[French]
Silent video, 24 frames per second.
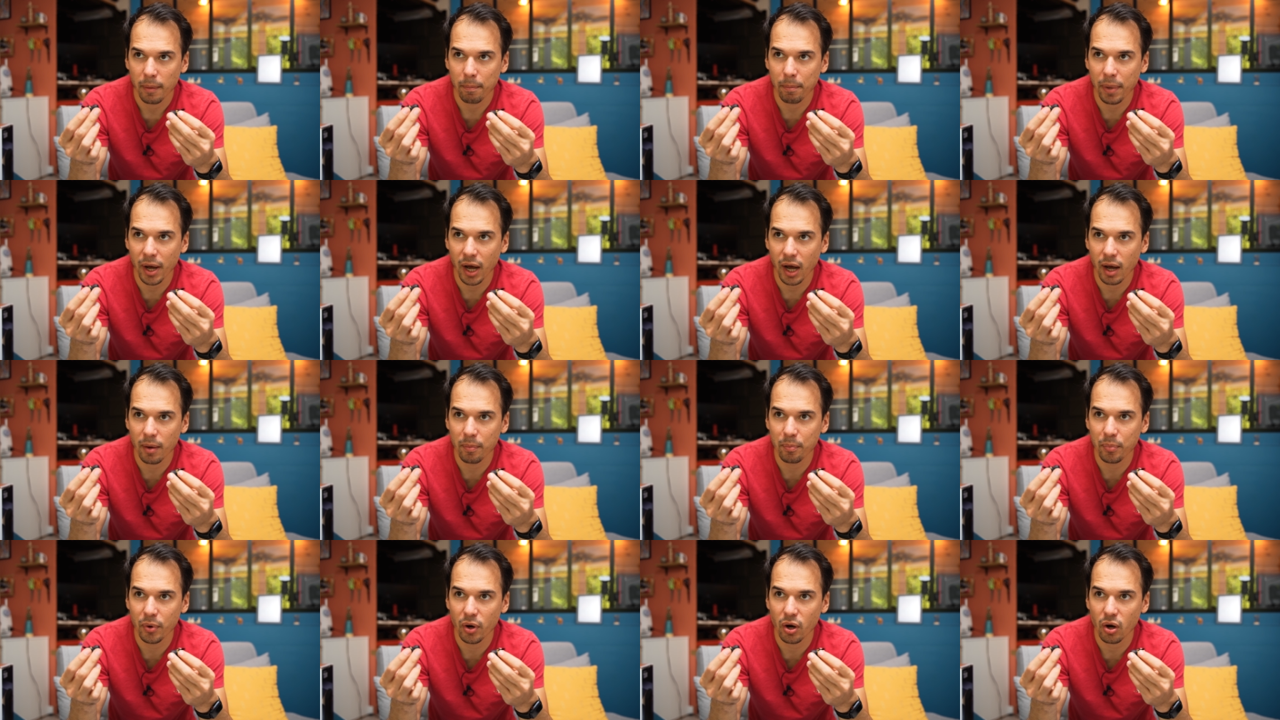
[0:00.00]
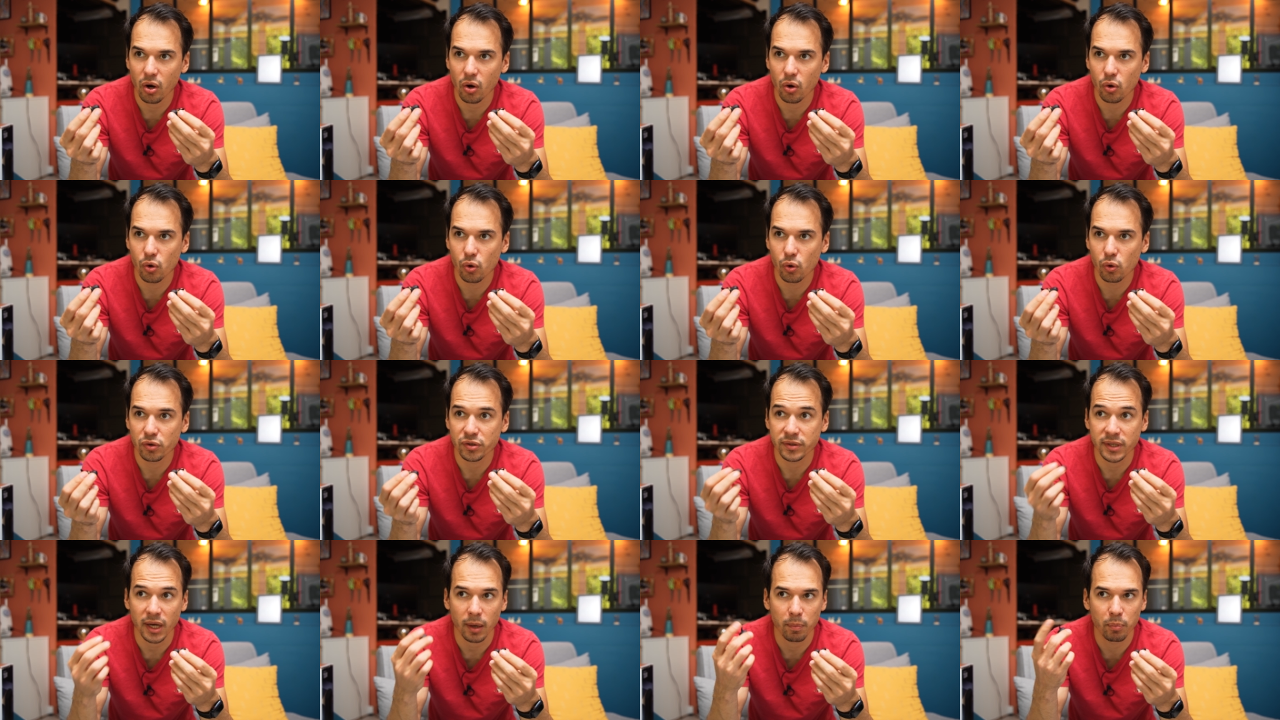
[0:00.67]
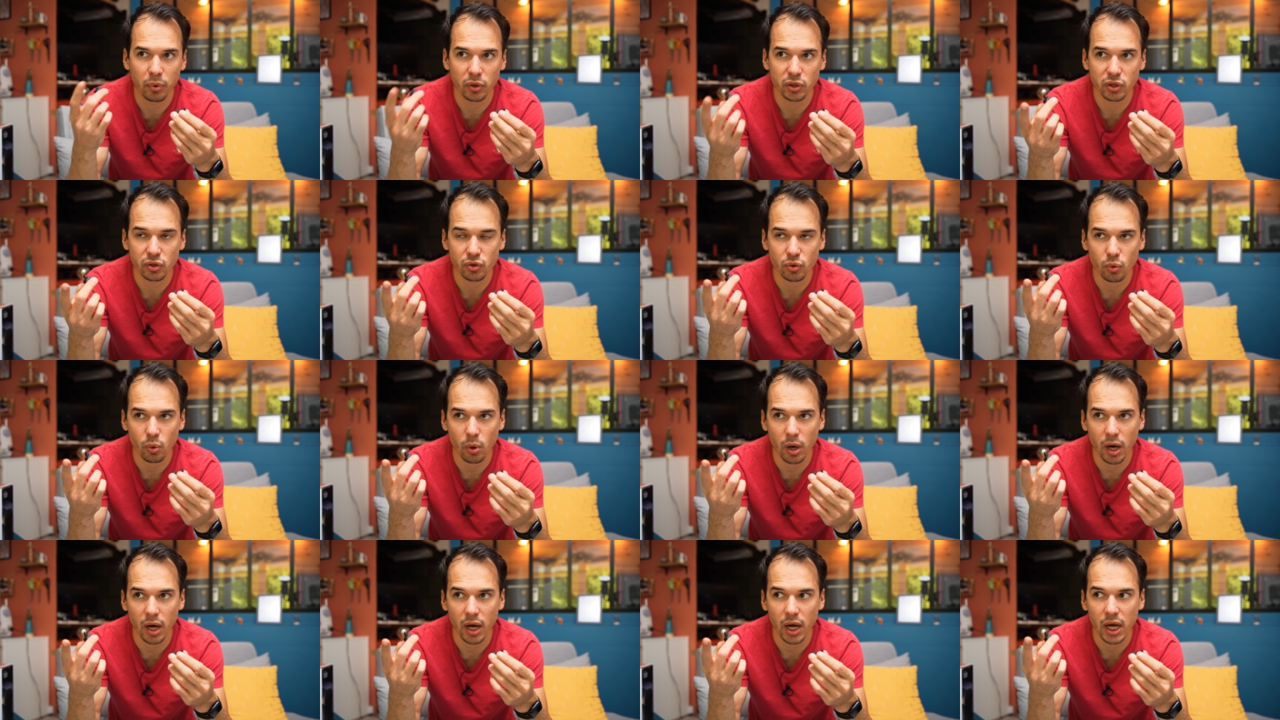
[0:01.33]
par rapport aux AirPods
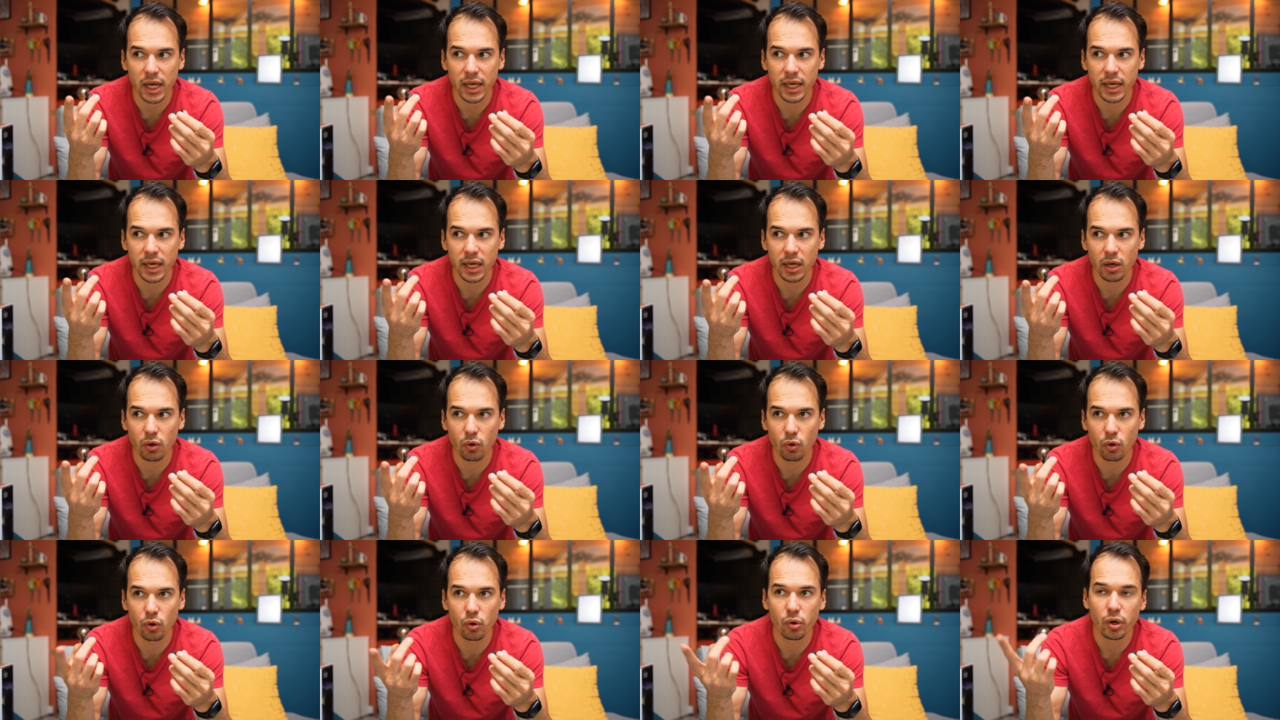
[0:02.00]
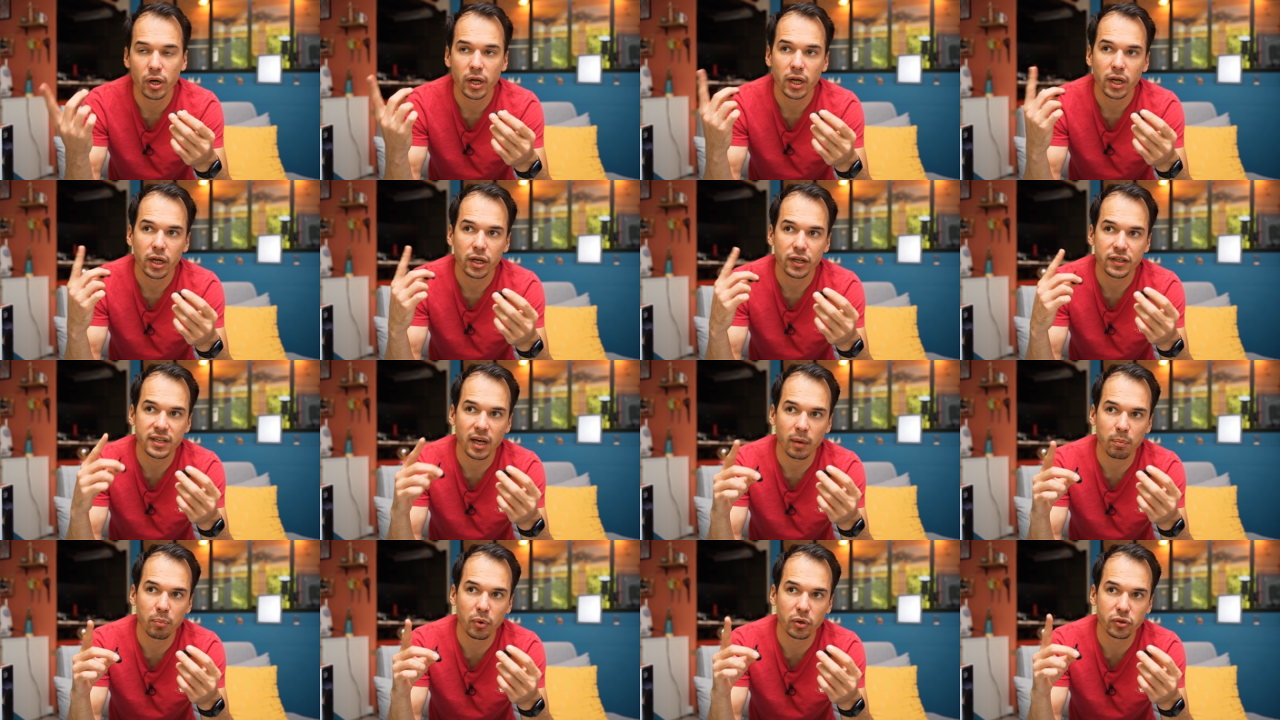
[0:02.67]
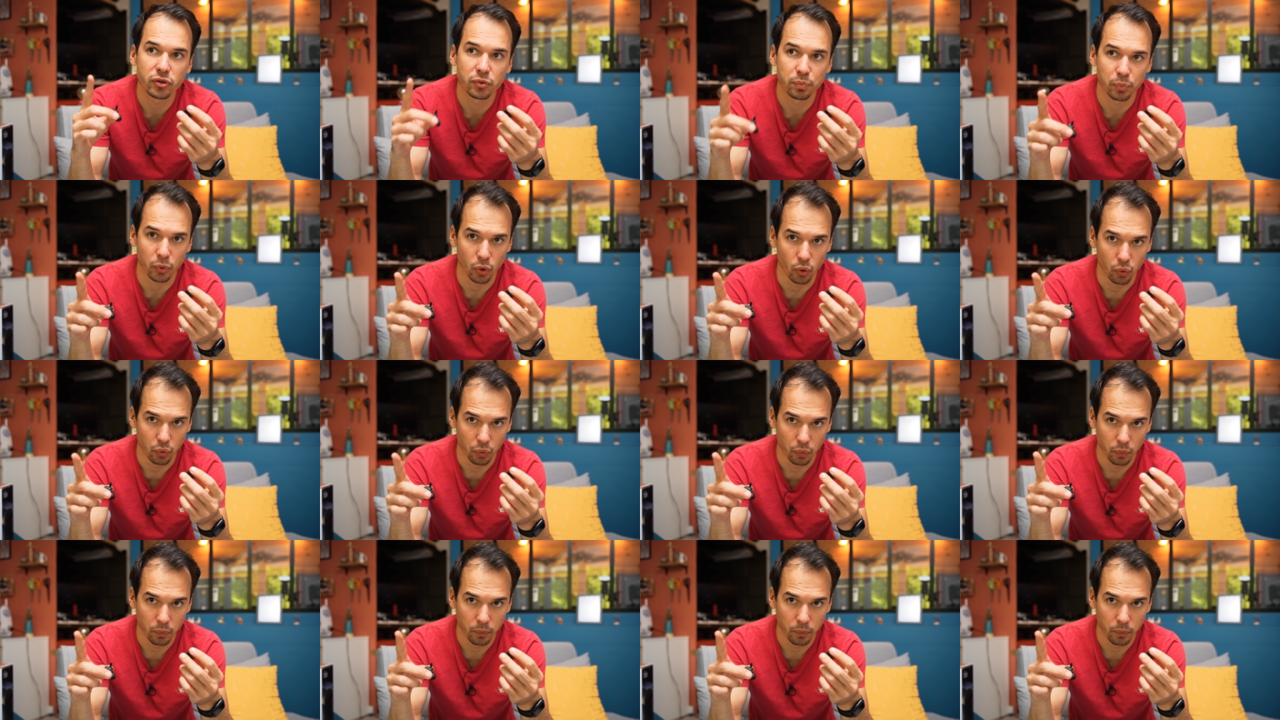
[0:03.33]
3 et aux AirPods Pro.